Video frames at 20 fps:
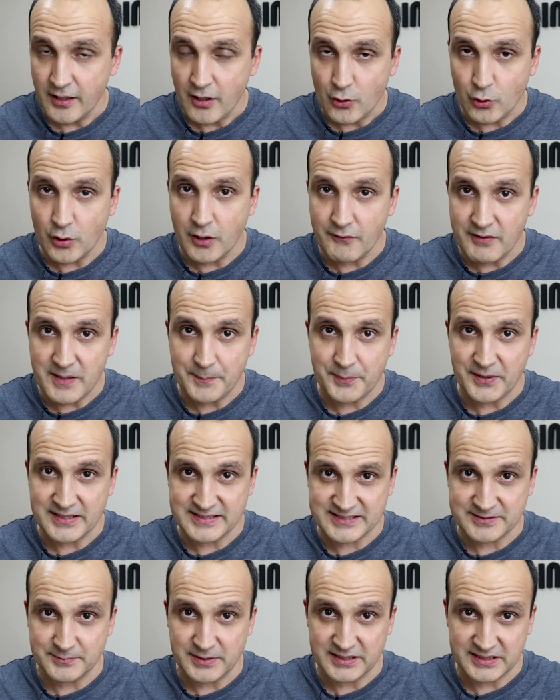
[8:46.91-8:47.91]
Huawei P
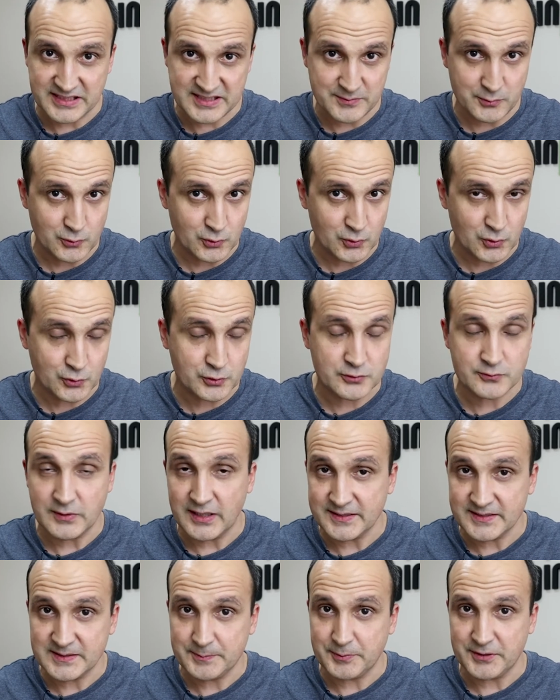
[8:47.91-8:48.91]
Smart 2019 ve
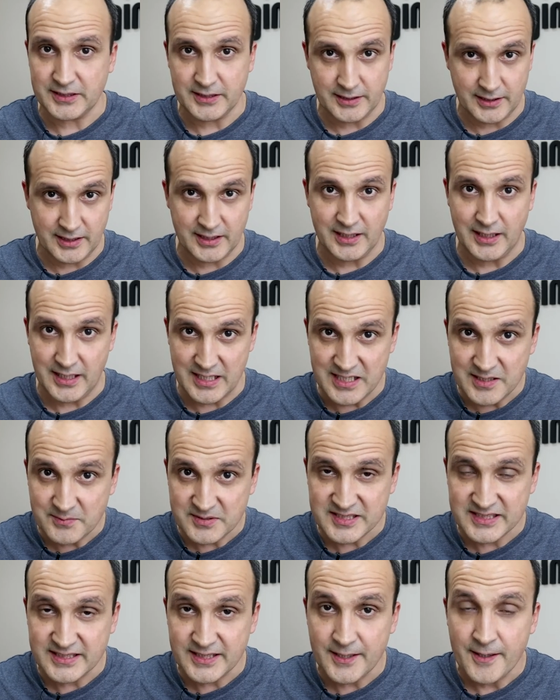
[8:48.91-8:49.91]
Unreplay hala
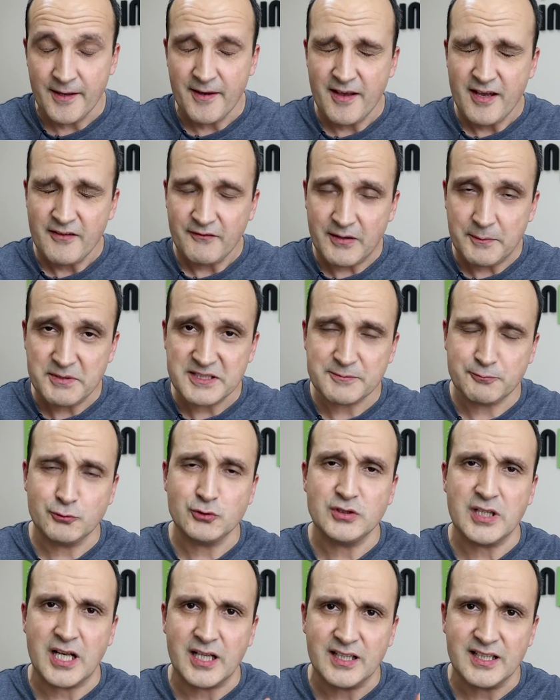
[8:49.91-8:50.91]
elimizde ve biz
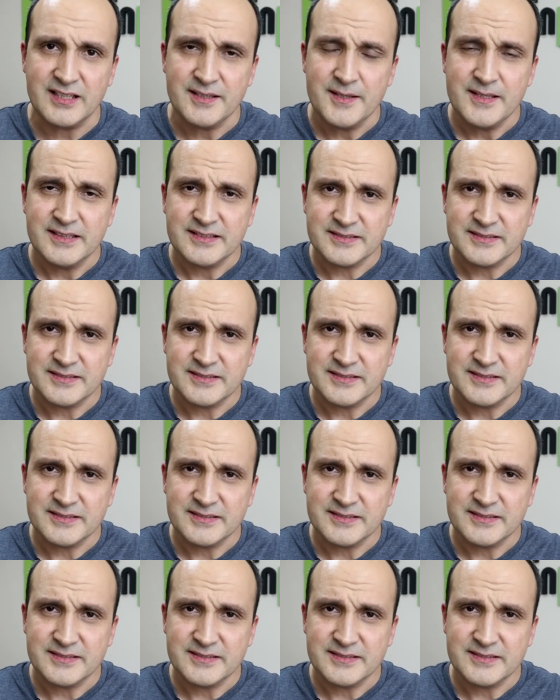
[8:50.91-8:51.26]
bunlarla